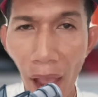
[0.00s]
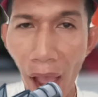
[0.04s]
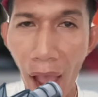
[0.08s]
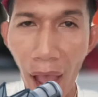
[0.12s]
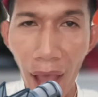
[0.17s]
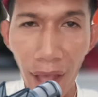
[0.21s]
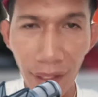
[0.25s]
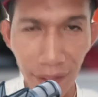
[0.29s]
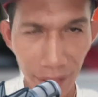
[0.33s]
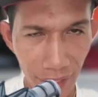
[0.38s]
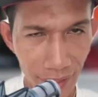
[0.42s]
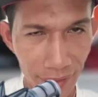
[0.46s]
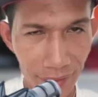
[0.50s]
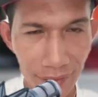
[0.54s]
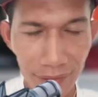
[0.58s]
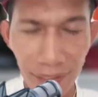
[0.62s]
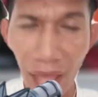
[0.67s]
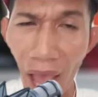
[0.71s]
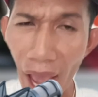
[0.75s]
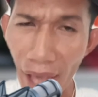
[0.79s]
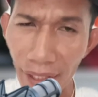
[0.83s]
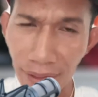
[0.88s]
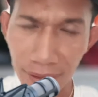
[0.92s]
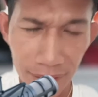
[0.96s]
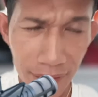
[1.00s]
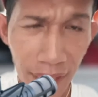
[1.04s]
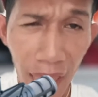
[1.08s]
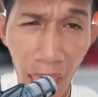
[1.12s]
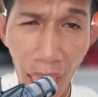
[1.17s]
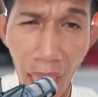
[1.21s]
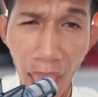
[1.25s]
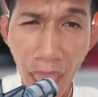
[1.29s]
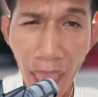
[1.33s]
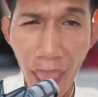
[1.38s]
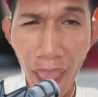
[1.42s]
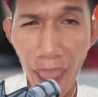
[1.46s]
Valentine's
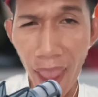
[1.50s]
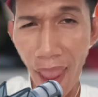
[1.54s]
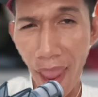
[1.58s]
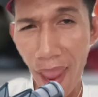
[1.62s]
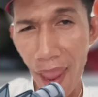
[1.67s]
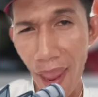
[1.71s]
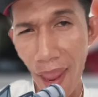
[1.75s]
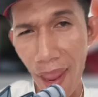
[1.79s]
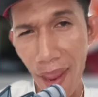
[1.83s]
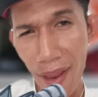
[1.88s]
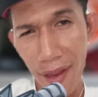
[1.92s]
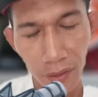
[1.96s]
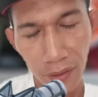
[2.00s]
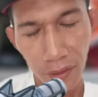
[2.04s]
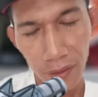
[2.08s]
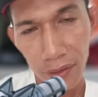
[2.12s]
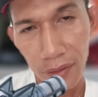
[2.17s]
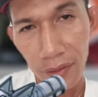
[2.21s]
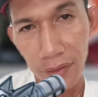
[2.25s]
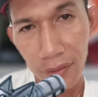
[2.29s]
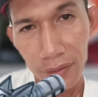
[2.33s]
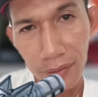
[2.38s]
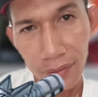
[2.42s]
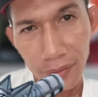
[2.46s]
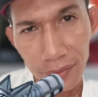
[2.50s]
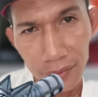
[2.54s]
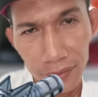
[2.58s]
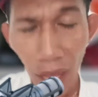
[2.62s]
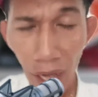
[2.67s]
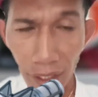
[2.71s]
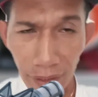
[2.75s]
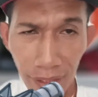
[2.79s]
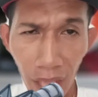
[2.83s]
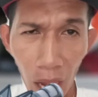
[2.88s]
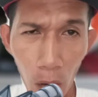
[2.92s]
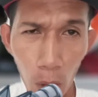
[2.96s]
Day
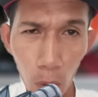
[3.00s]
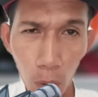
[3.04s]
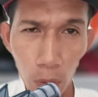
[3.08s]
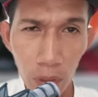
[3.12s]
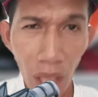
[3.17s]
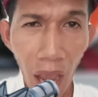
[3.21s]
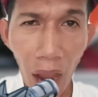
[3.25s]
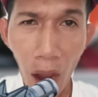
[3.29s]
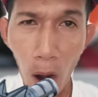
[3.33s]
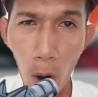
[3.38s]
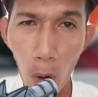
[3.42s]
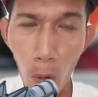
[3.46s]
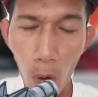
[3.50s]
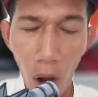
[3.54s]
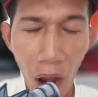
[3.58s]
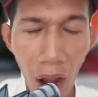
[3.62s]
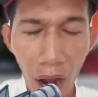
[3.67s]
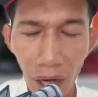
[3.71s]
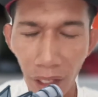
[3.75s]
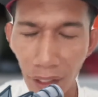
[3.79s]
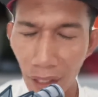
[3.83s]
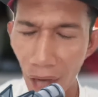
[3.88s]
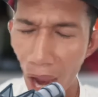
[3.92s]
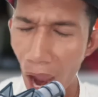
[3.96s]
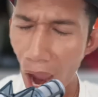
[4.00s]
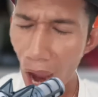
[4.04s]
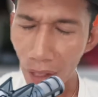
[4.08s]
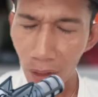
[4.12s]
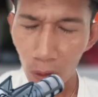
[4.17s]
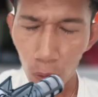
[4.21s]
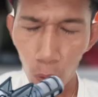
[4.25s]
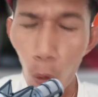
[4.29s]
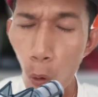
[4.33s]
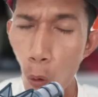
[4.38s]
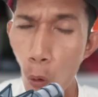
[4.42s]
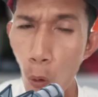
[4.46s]
Nagyaw-yaw ang
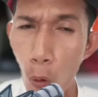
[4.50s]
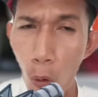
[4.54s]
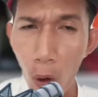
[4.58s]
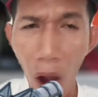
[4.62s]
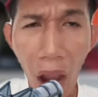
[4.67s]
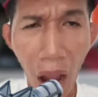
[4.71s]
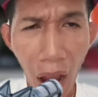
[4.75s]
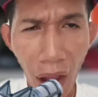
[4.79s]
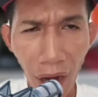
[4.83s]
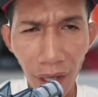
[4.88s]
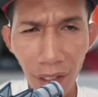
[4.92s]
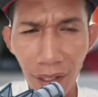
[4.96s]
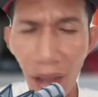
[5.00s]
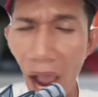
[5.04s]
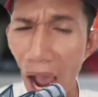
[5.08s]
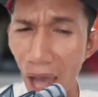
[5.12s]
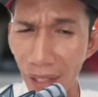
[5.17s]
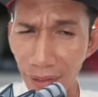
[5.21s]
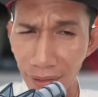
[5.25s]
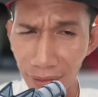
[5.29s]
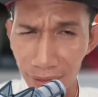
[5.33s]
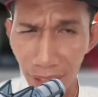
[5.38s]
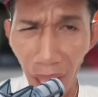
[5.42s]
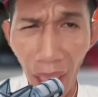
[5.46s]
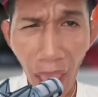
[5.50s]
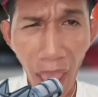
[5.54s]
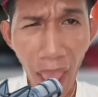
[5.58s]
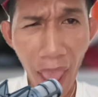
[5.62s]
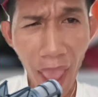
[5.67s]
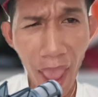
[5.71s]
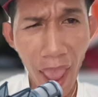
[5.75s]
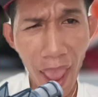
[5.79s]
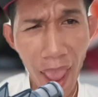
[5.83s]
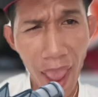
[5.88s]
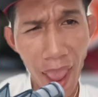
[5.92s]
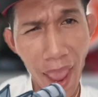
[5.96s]
ako ang
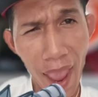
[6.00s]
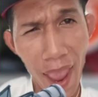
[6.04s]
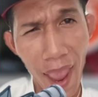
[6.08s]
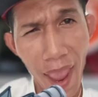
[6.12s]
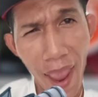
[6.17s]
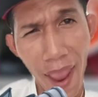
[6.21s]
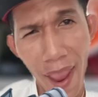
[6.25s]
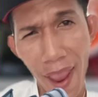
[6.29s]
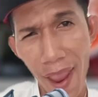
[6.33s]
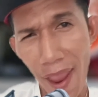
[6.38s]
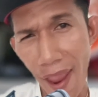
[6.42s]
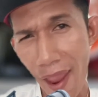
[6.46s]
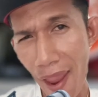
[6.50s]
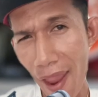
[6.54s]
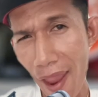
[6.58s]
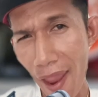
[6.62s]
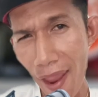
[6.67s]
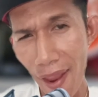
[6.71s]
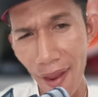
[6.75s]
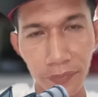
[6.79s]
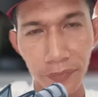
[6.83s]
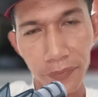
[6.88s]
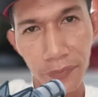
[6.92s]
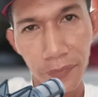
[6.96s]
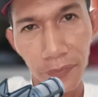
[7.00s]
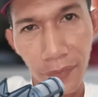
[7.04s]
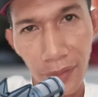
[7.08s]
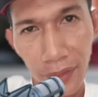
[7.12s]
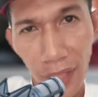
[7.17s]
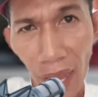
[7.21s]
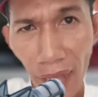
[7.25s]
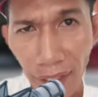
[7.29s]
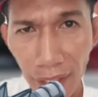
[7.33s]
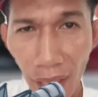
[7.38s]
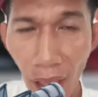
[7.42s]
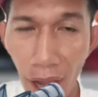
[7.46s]
ante
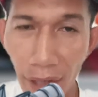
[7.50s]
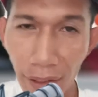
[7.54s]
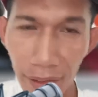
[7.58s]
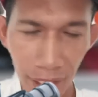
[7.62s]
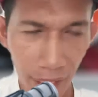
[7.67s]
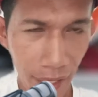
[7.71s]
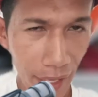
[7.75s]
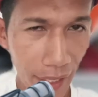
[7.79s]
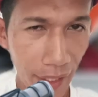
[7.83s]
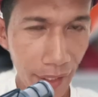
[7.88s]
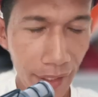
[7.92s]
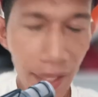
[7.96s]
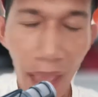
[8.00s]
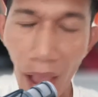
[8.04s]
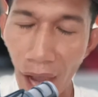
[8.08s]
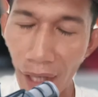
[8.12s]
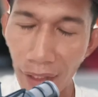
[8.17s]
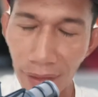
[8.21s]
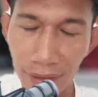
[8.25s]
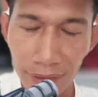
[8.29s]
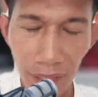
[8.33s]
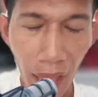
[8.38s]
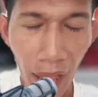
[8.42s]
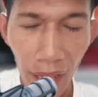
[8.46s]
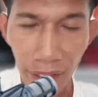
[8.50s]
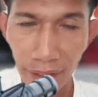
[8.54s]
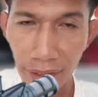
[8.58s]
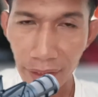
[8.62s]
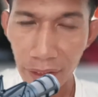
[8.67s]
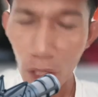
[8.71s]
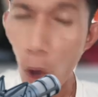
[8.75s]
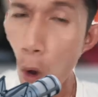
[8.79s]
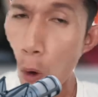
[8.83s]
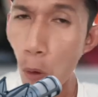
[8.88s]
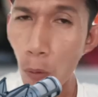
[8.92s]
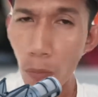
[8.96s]
Kay ang iyang
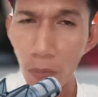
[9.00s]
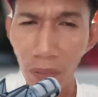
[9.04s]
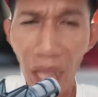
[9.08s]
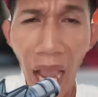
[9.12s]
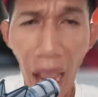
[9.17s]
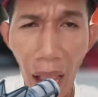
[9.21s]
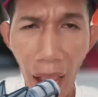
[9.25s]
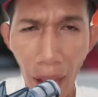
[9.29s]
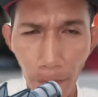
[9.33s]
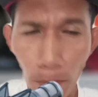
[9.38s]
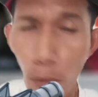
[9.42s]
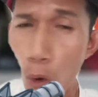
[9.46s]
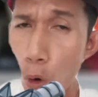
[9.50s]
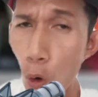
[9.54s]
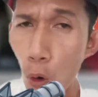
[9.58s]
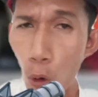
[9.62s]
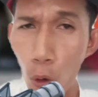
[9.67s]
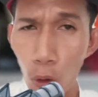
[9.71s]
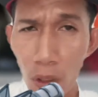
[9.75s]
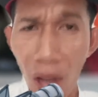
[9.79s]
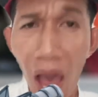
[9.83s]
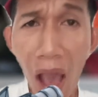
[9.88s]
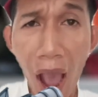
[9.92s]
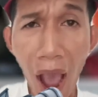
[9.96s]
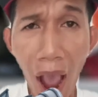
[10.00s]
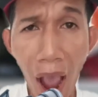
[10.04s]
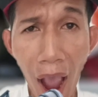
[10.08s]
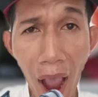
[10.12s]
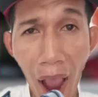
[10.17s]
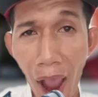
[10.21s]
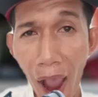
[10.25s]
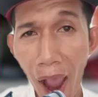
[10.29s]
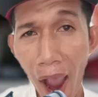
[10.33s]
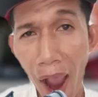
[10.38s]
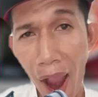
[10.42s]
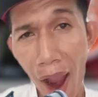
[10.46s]
tanom nga
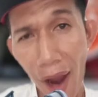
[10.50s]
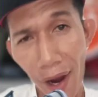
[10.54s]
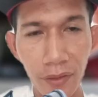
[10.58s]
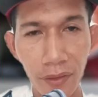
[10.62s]
bulak